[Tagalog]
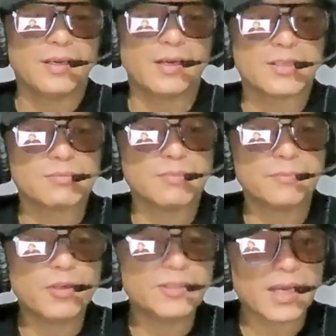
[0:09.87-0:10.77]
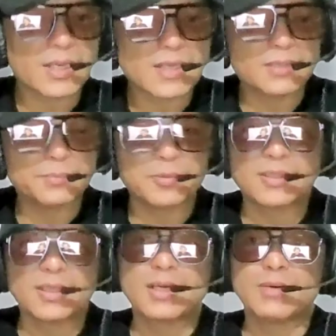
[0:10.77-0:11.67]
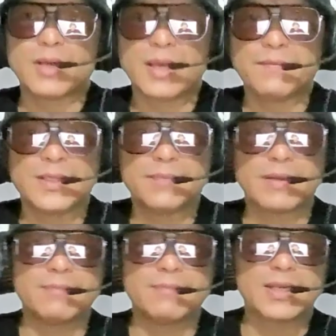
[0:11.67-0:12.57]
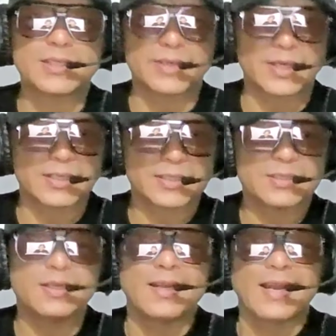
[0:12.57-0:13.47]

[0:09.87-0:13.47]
uh, sumuporta sa ating pong ginagawang FLM Comeback Series.